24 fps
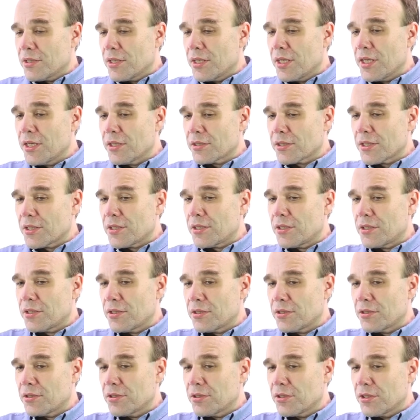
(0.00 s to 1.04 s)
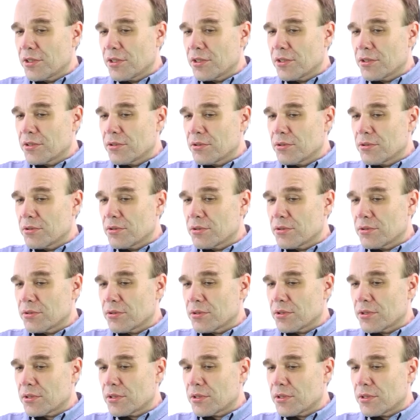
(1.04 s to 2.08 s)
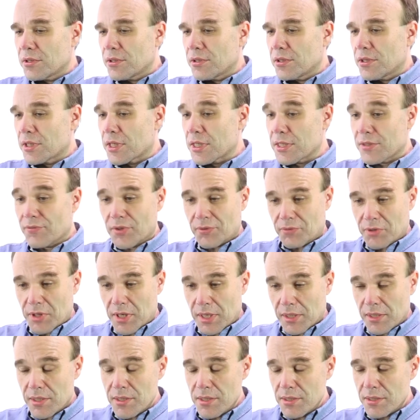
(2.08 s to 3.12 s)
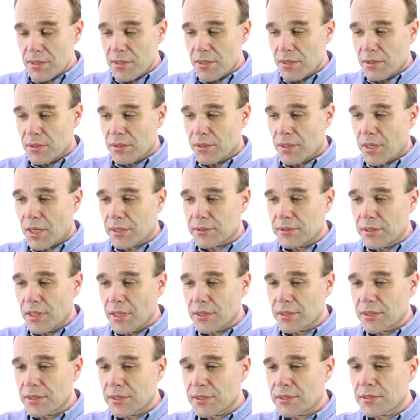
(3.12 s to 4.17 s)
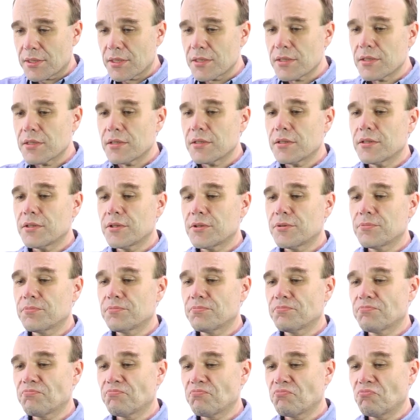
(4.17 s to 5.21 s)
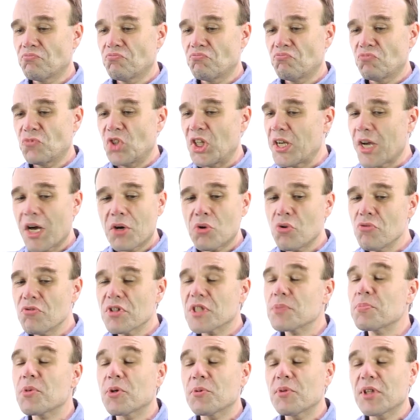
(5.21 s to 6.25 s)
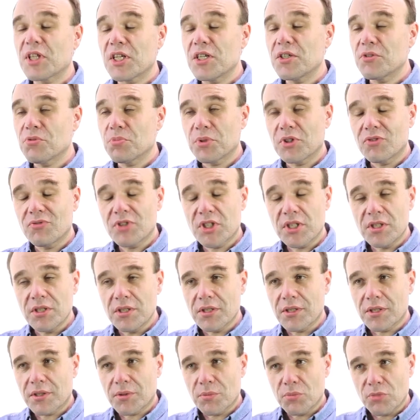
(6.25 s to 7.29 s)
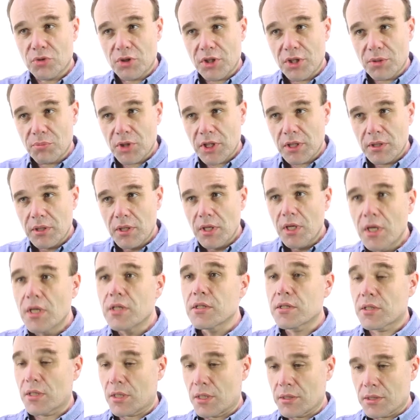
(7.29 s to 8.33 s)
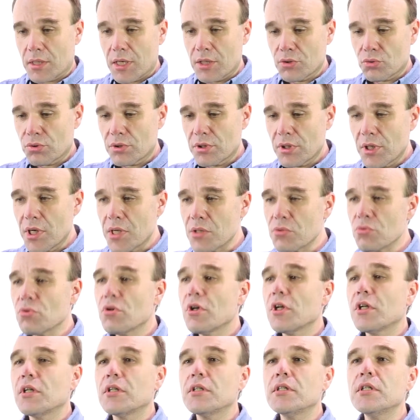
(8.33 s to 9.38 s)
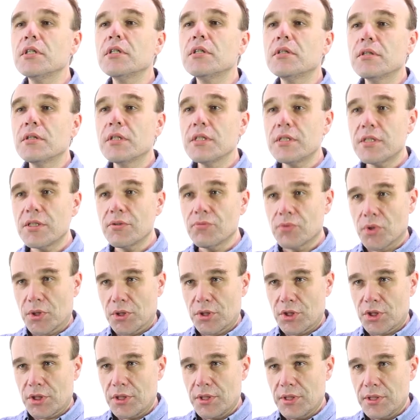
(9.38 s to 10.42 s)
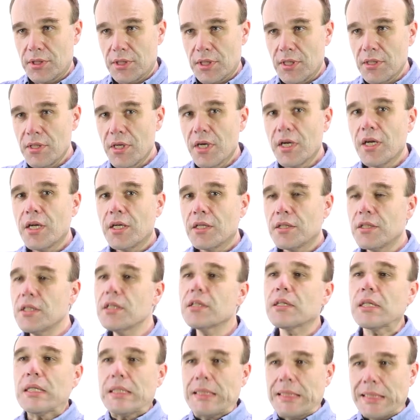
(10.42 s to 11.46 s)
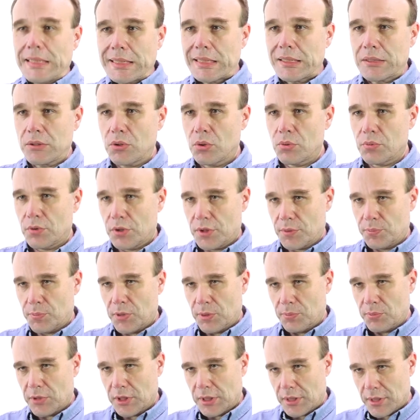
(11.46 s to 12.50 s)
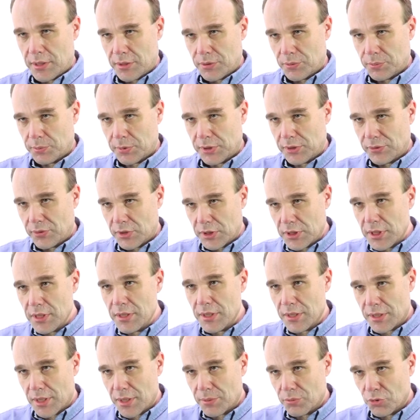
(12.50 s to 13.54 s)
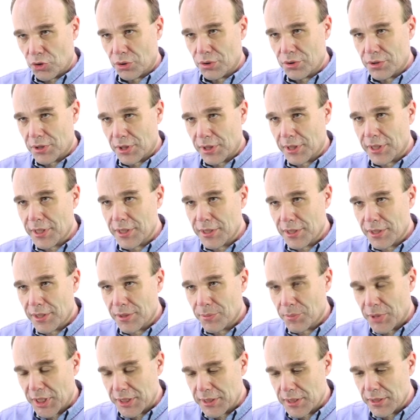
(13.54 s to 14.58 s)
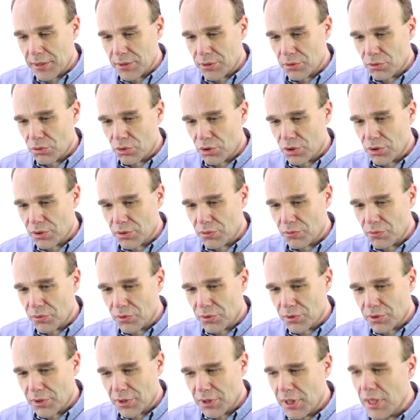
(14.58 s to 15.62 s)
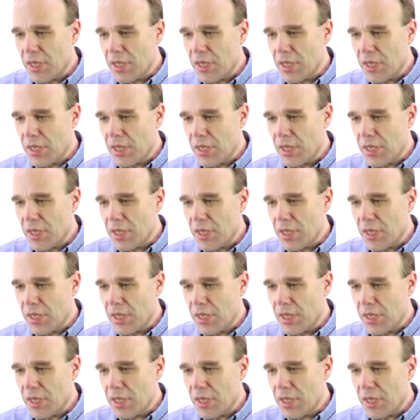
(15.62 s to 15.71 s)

эта э, развивалась, однако с, никакого экспериментального подтверждения этому не было. Скажу сразу, и на сегодняшний день нет никакого экспериментального подтверждения тому, что зеркальная материя существует.